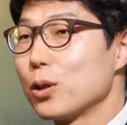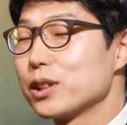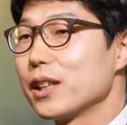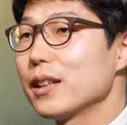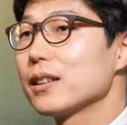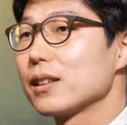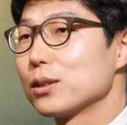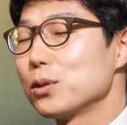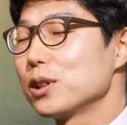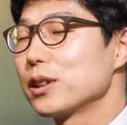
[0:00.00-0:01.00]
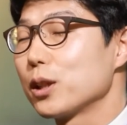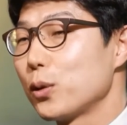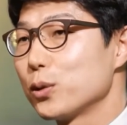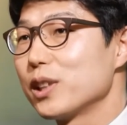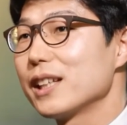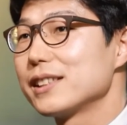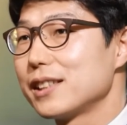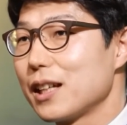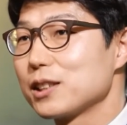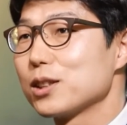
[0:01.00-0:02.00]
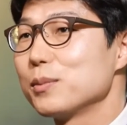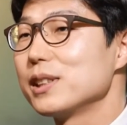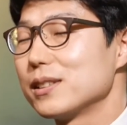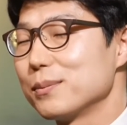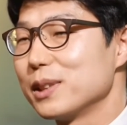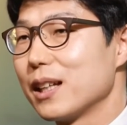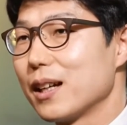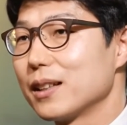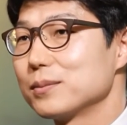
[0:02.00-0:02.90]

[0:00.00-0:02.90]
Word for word: 거기에 가톨릭대 교육의 지향점이 있습니다.